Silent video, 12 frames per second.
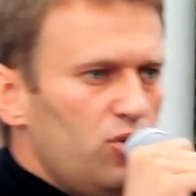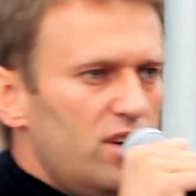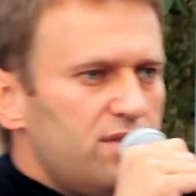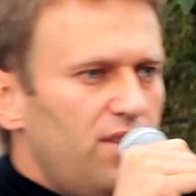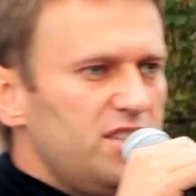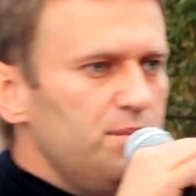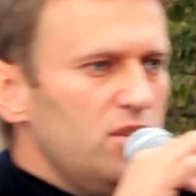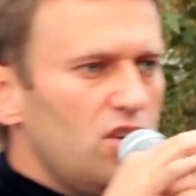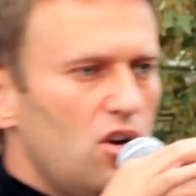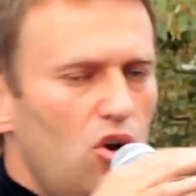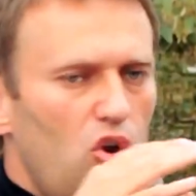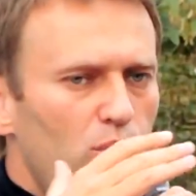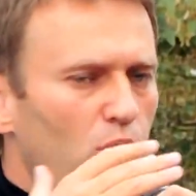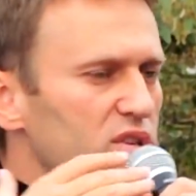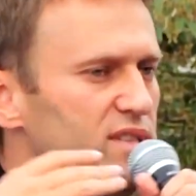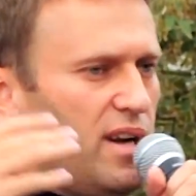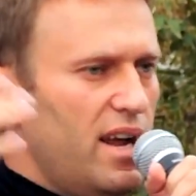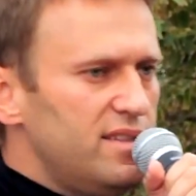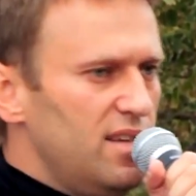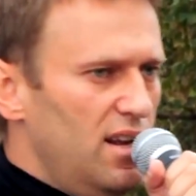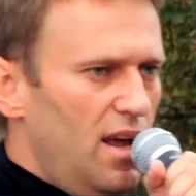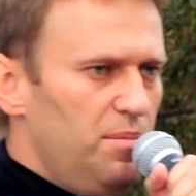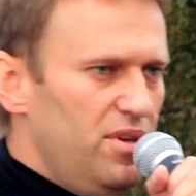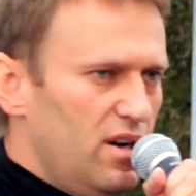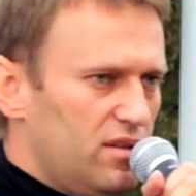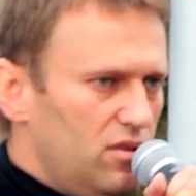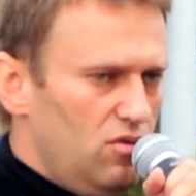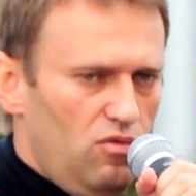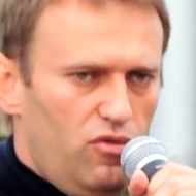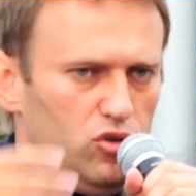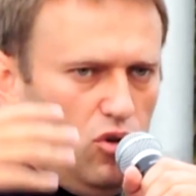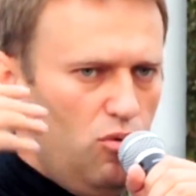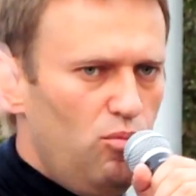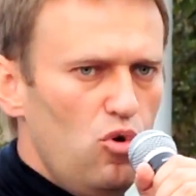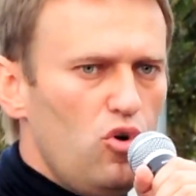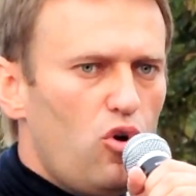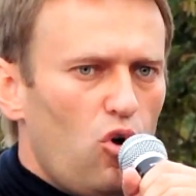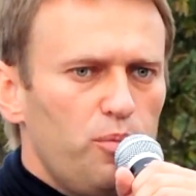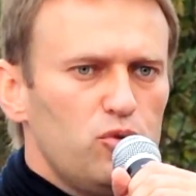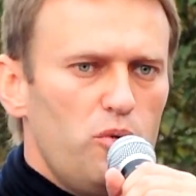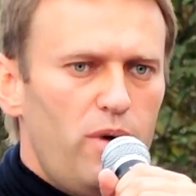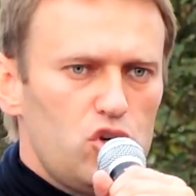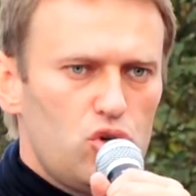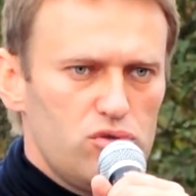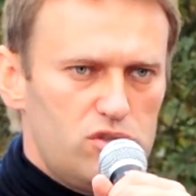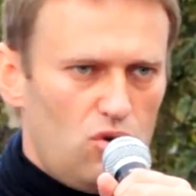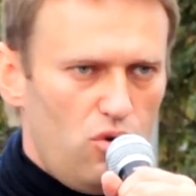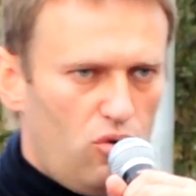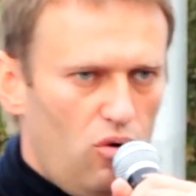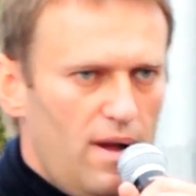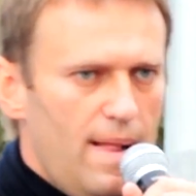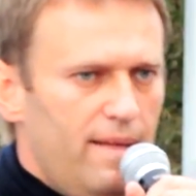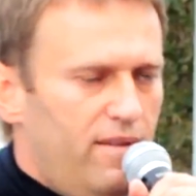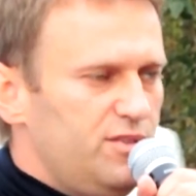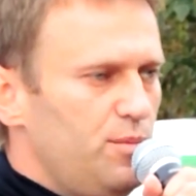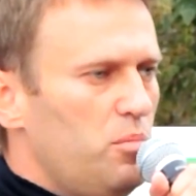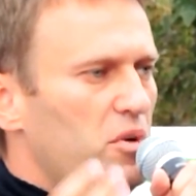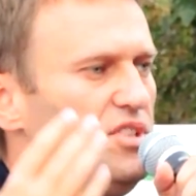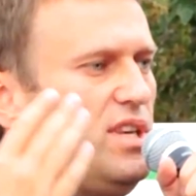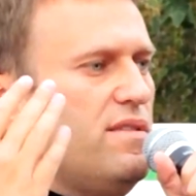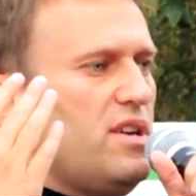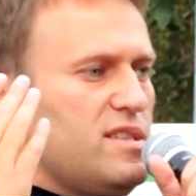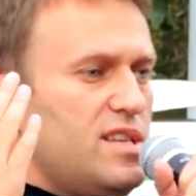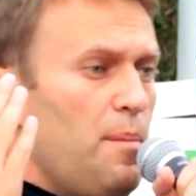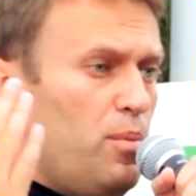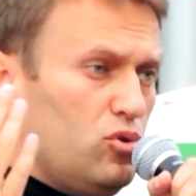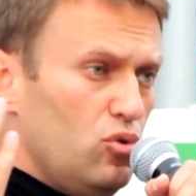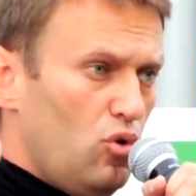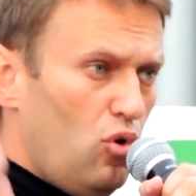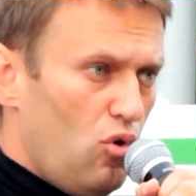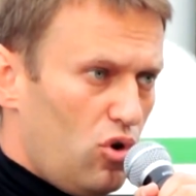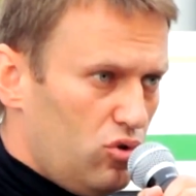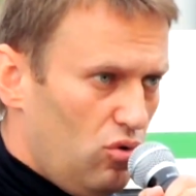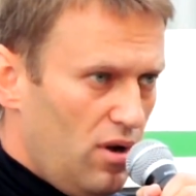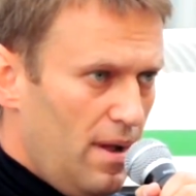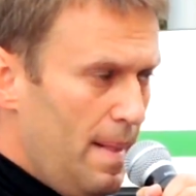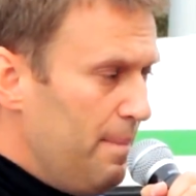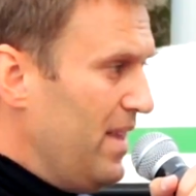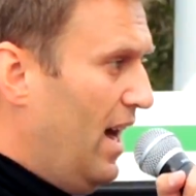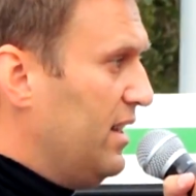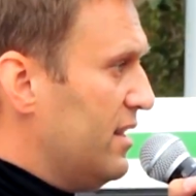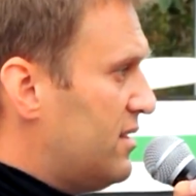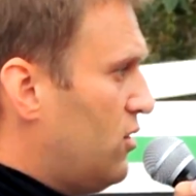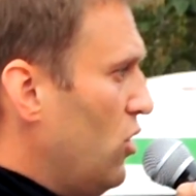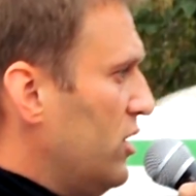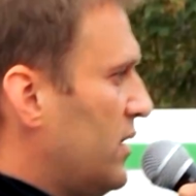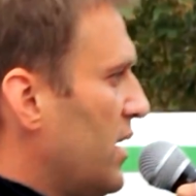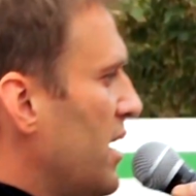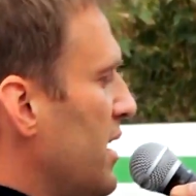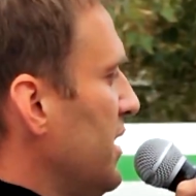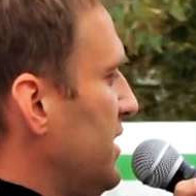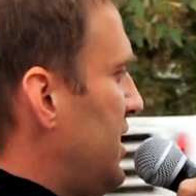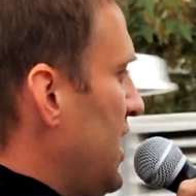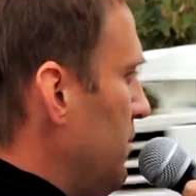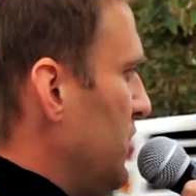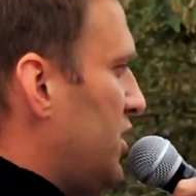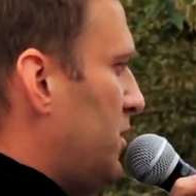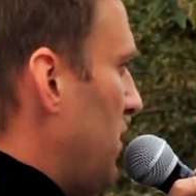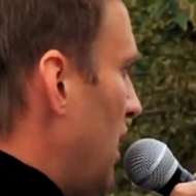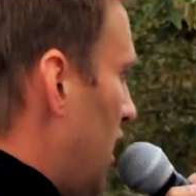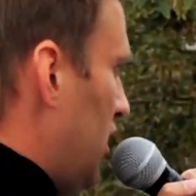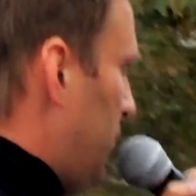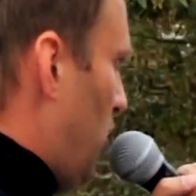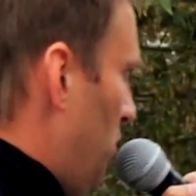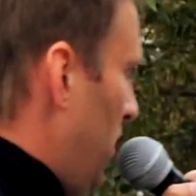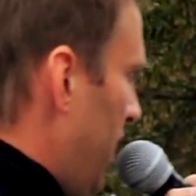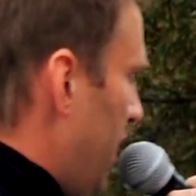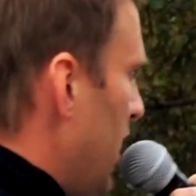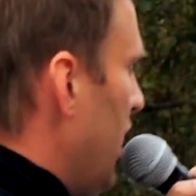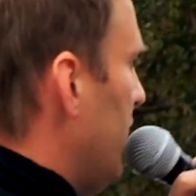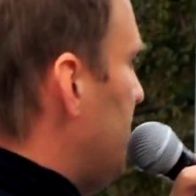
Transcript: У нас возьмите любой строительный объект, вот любую крупную большую стройку. Возьмем северо-западную хорду. Она стоит 70 миллиардов рублей.